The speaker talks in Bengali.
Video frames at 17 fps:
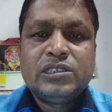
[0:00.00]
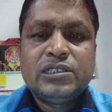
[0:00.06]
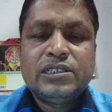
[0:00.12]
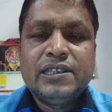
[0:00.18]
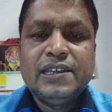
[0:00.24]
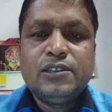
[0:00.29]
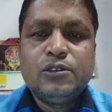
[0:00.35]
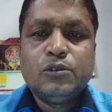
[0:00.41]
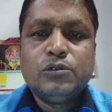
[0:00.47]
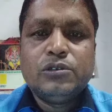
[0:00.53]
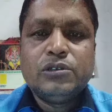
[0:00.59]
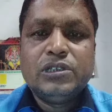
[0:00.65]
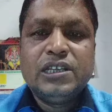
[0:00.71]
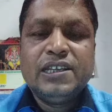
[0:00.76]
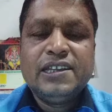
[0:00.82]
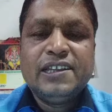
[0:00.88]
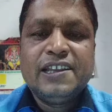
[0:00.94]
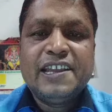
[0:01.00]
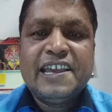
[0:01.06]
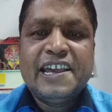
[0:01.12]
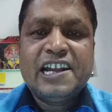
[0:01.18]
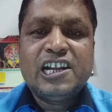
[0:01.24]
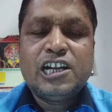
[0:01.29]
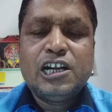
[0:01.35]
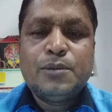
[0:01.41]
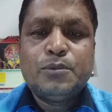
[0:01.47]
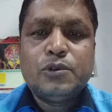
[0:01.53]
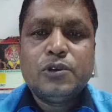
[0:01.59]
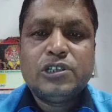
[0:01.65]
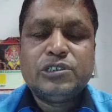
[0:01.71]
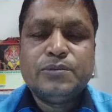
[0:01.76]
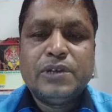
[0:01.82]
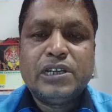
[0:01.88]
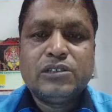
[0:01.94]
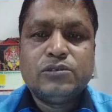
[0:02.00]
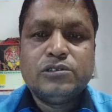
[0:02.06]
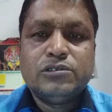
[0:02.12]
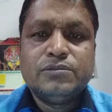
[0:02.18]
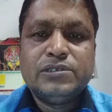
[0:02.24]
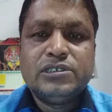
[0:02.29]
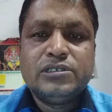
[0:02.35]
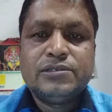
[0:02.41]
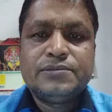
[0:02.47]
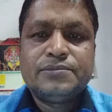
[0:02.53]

থেতো করে এক কাপ রস বার করবেন